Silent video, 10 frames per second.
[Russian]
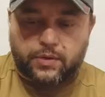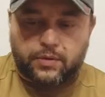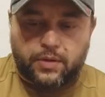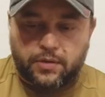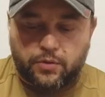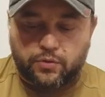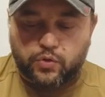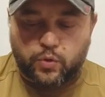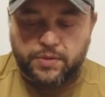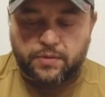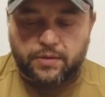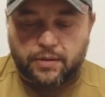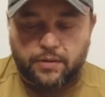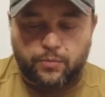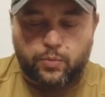она идет, собственно,
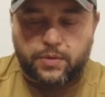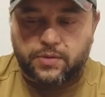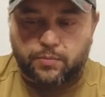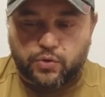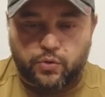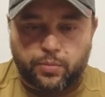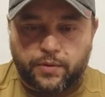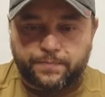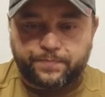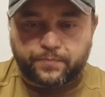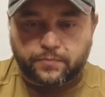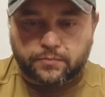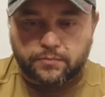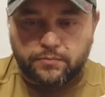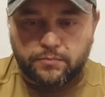таким образом, чтобы э,
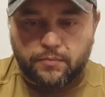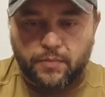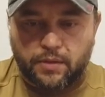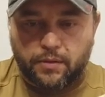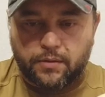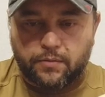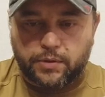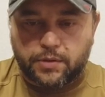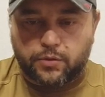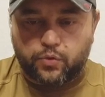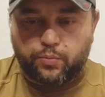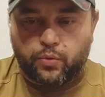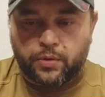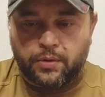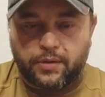вот этот
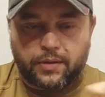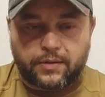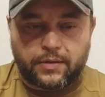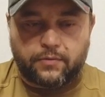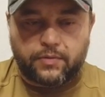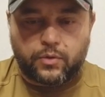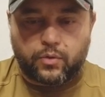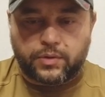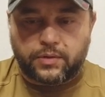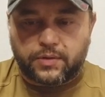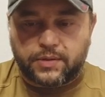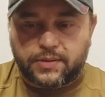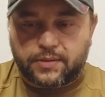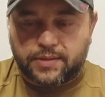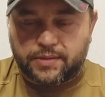упор, когда выходит
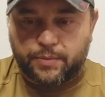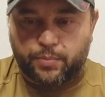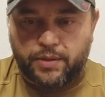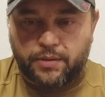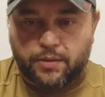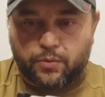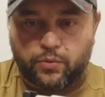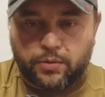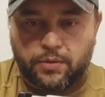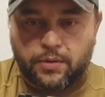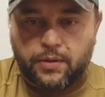из зацепления, он